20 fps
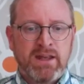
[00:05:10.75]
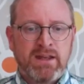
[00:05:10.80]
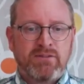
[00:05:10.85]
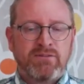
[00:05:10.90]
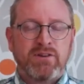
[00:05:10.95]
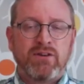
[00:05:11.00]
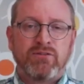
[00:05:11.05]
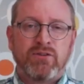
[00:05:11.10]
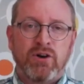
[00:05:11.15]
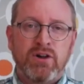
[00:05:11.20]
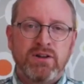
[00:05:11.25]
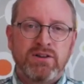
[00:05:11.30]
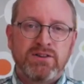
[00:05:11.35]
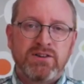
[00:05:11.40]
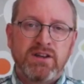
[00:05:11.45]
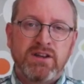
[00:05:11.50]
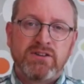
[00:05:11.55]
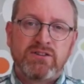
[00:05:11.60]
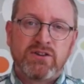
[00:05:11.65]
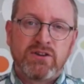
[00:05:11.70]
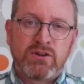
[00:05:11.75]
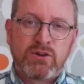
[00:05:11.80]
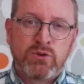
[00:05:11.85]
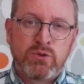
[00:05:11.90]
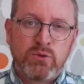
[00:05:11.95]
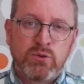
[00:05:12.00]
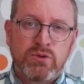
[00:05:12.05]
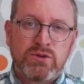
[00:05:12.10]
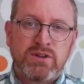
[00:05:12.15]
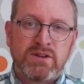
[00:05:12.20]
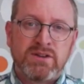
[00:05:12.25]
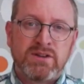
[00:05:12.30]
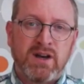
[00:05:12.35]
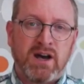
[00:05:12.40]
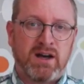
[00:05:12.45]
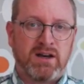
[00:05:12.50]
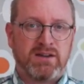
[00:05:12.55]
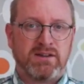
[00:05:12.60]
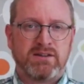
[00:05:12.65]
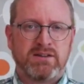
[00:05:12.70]
Wir wollen diese gute
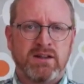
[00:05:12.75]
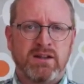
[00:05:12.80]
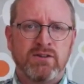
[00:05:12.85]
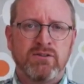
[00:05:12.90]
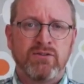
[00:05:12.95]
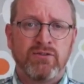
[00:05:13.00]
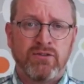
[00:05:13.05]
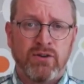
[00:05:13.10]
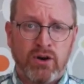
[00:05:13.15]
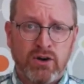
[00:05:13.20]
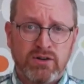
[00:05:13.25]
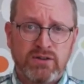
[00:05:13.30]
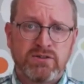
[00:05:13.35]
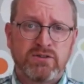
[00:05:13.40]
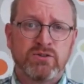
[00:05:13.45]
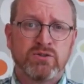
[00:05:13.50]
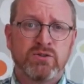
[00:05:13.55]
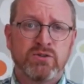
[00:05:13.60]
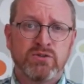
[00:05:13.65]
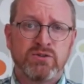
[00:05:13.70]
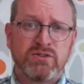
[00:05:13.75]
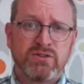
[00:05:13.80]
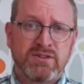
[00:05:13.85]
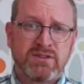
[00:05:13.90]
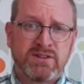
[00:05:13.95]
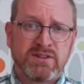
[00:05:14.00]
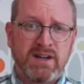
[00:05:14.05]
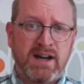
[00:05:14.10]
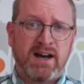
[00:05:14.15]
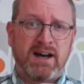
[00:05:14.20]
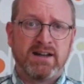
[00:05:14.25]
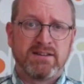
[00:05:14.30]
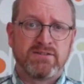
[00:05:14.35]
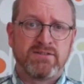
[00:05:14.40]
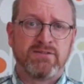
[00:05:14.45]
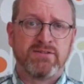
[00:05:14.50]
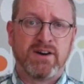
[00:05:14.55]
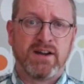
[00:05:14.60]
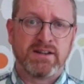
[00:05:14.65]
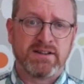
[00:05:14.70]
Nachricht in Wort und Tat
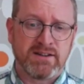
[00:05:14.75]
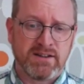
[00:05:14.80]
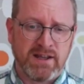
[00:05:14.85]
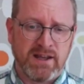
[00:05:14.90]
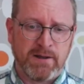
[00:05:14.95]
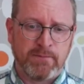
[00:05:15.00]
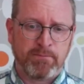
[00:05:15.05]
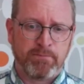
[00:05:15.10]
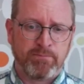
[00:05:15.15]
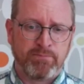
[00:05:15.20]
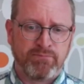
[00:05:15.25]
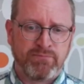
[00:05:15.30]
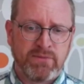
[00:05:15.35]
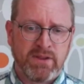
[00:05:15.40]
weitergeben.